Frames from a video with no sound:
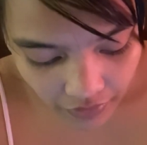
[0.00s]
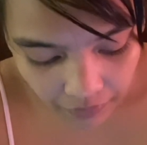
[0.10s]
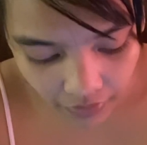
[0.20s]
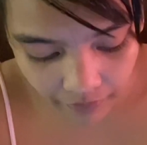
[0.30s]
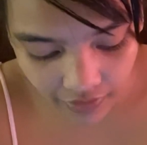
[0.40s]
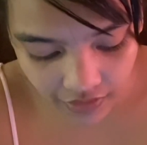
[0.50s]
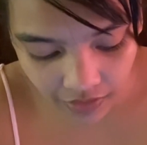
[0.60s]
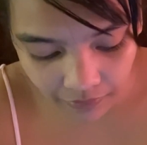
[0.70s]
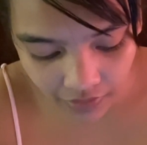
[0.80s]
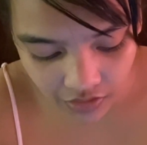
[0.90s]
Pamela
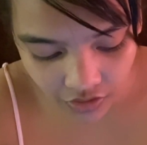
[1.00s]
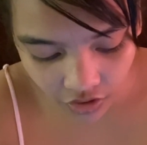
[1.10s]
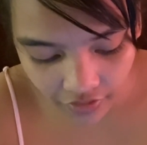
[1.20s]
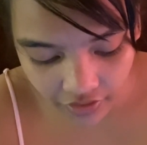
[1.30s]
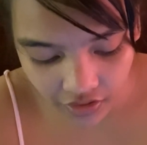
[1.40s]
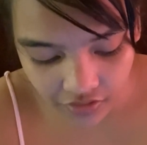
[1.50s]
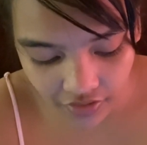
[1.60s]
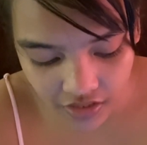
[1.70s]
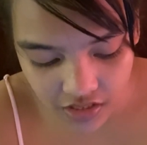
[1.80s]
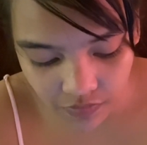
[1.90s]
Maliori,
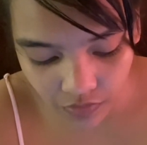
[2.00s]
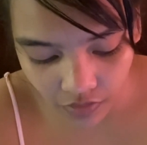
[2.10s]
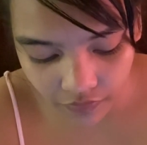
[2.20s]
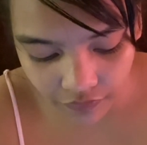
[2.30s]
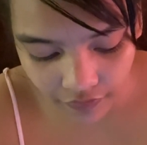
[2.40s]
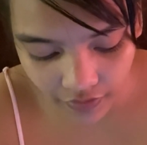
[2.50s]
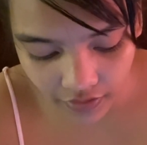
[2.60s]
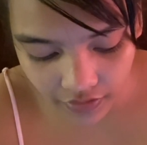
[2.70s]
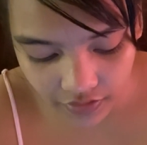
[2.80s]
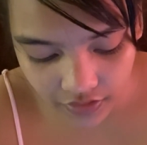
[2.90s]
Grace
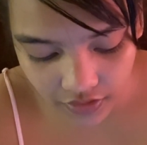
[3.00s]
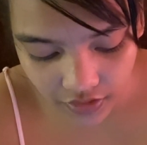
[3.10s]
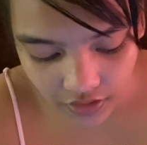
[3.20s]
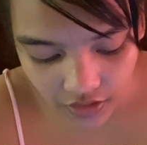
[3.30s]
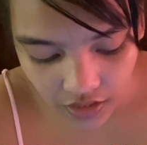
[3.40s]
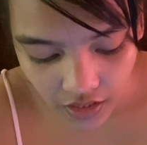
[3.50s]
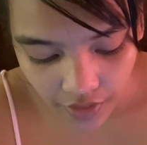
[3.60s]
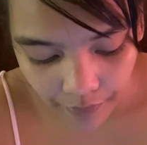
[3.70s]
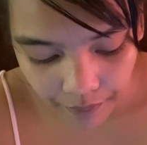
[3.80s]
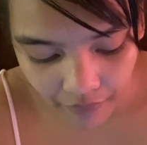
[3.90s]
Blomfeld,
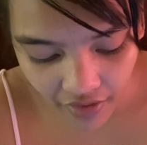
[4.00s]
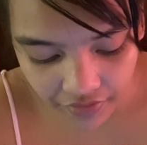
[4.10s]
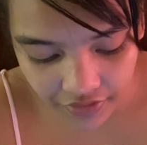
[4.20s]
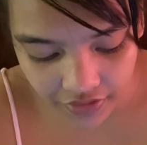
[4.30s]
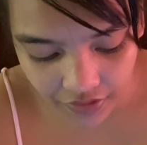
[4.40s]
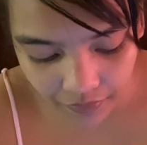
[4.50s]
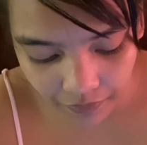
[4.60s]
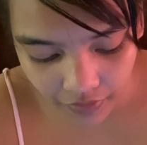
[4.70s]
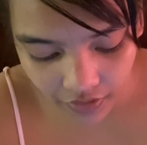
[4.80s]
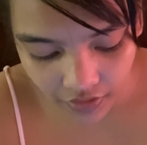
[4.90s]
Mary
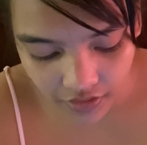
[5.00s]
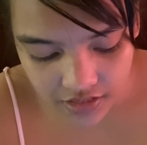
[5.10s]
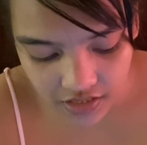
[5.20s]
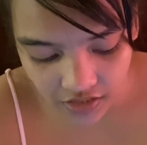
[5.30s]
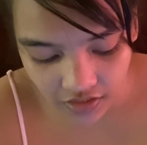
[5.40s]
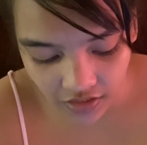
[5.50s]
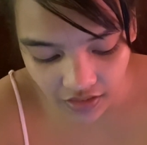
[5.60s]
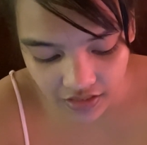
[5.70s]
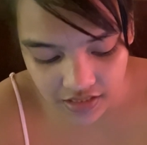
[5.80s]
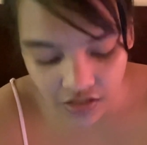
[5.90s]
Timmy, Cindy
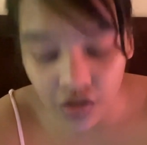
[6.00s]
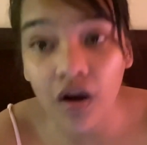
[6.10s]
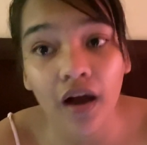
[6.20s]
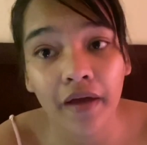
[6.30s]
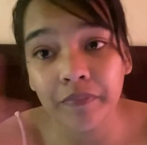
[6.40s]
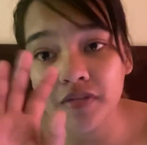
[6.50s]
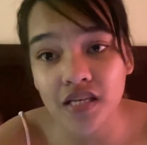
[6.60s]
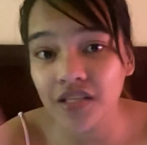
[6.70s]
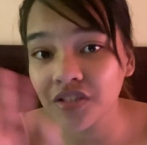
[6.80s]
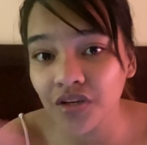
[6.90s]
Lasco, hi po sa
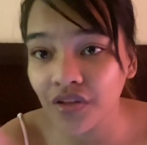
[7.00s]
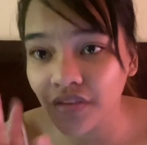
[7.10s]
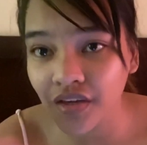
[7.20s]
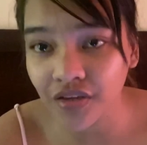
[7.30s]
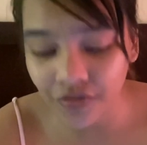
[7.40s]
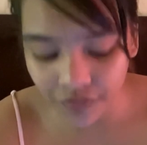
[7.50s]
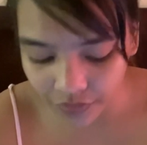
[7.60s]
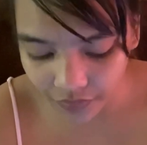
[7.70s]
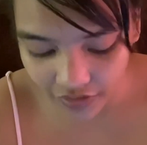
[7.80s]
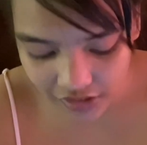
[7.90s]
inyo. Thank you for
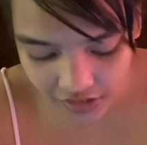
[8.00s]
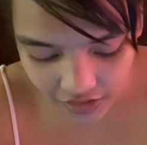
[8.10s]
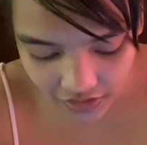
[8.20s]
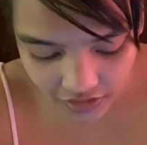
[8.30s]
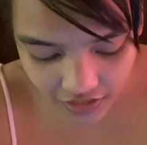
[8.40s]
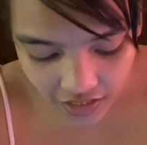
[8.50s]
watching.